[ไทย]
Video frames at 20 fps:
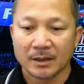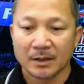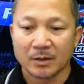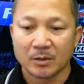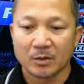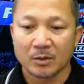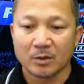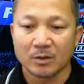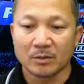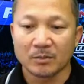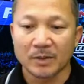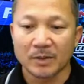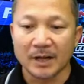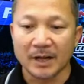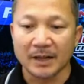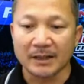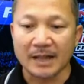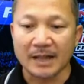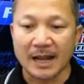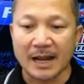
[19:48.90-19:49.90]
คุณเพ
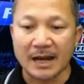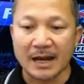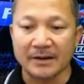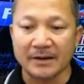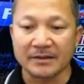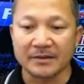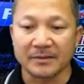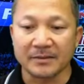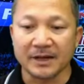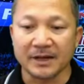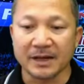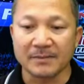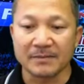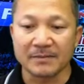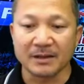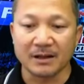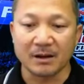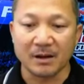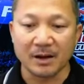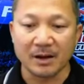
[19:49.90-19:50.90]
ทายสวัสดีครับเซียน
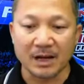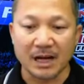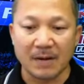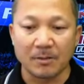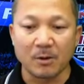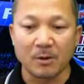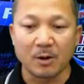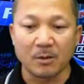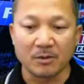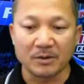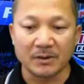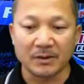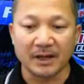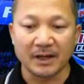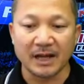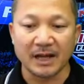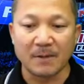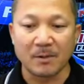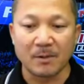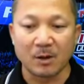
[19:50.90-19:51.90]
น้อยครับผมสวัสดีค
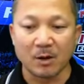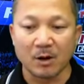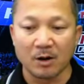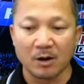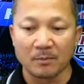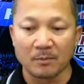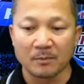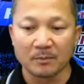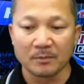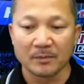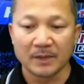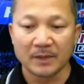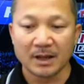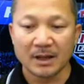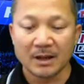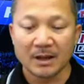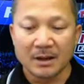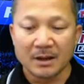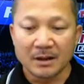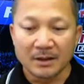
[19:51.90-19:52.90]
รับผม
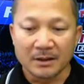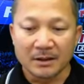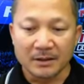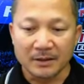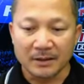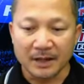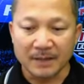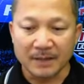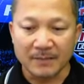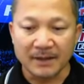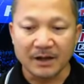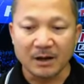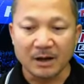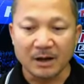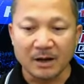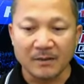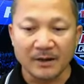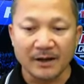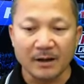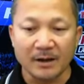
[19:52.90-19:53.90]
สวัสดีครับพี่น้อย
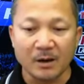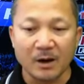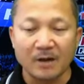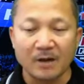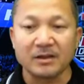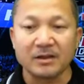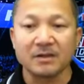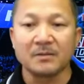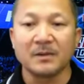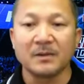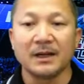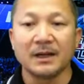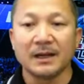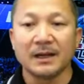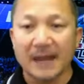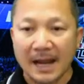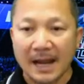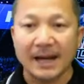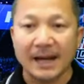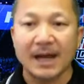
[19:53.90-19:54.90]
วันนี้ขอสีบิน
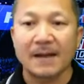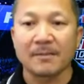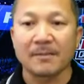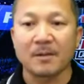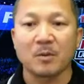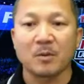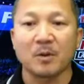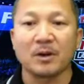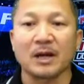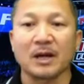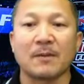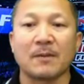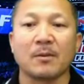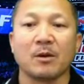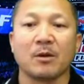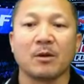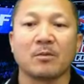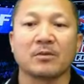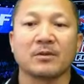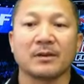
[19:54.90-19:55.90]
ได้ครับขอบคุณครับผ
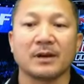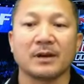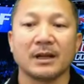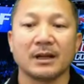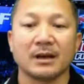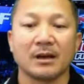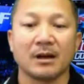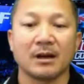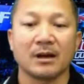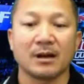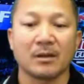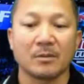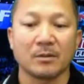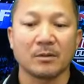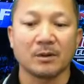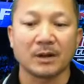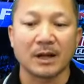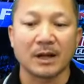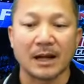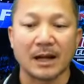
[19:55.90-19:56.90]
มสวัสดีขอบคุณ
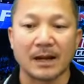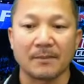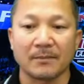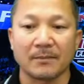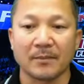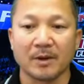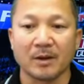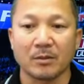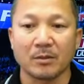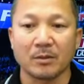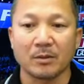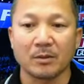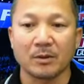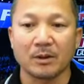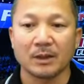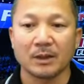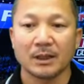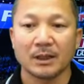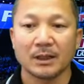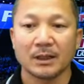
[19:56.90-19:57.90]
ครับขอบคุณ
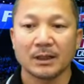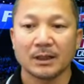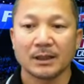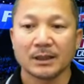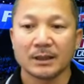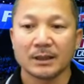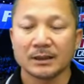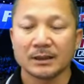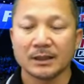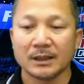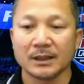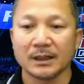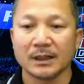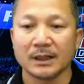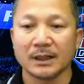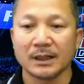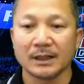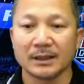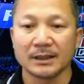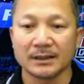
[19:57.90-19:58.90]
ที่
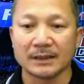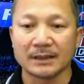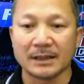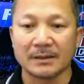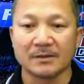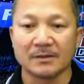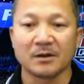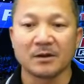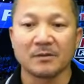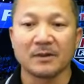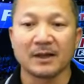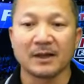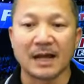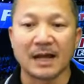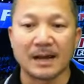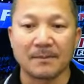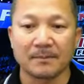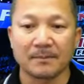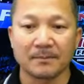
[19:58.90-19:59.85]
ติดตามรับชมนะครับ